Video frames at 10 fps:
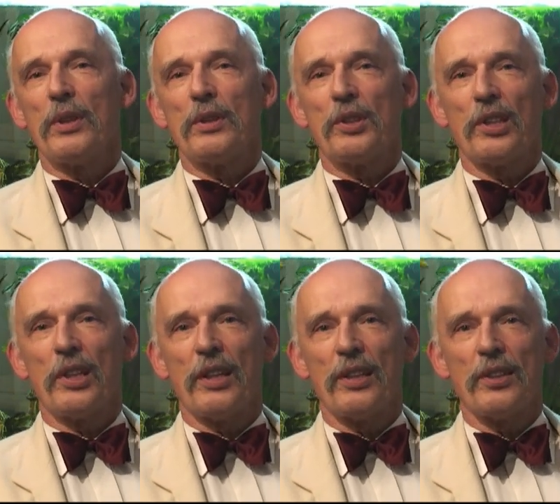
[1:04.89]

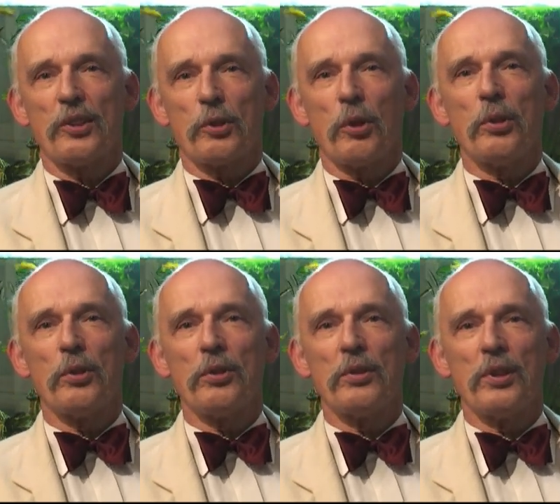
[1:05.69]
że
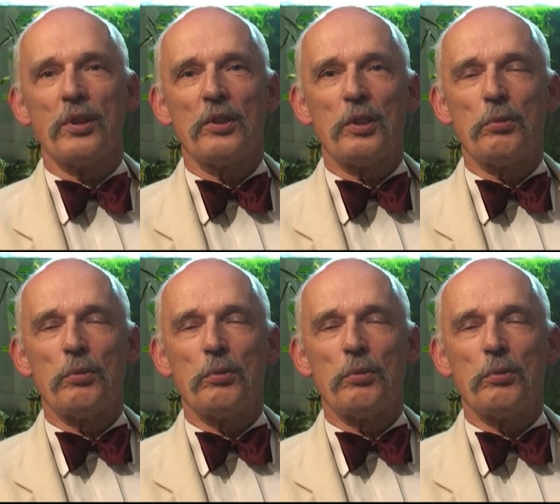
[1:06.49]
skoro nie